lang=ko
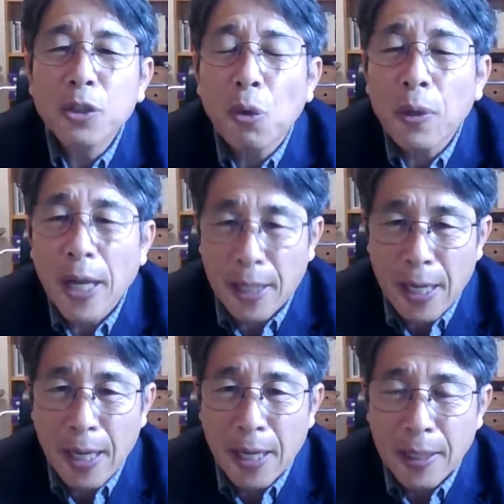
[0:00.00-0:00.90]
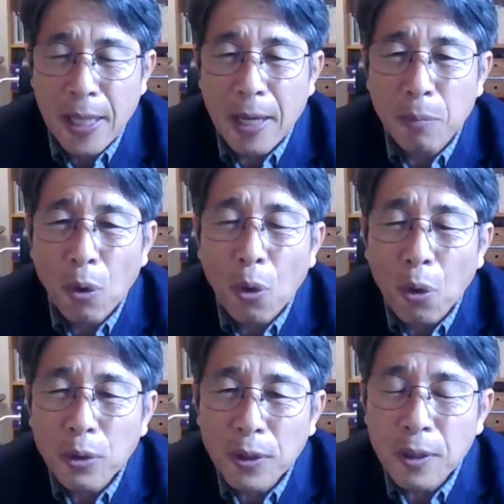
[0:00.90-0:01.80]
그 종에게 내
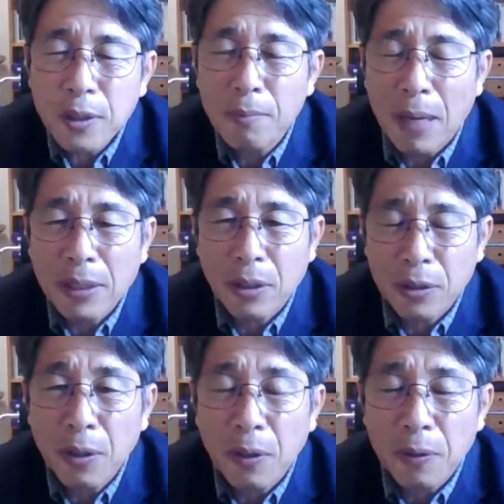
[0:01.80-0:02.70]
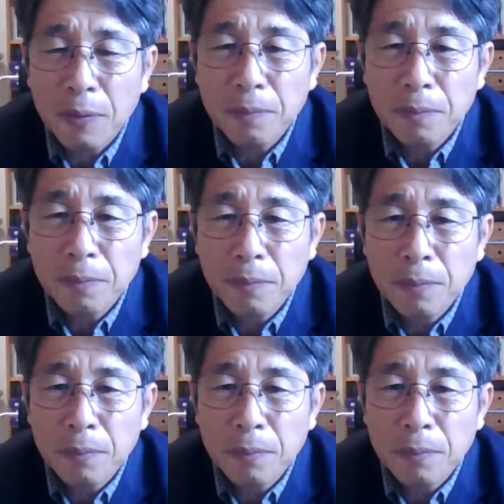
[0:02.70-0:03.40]
모든 것을 맡겨서